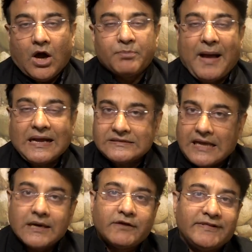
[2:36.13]
और
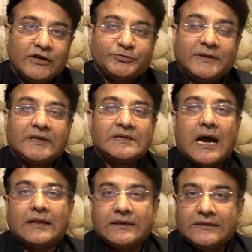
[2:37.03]
पाकिस्तान के विदेश मंत्री
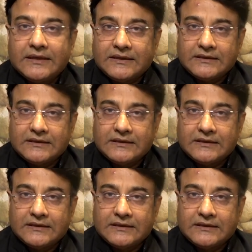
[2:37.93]
चाहते थे कि,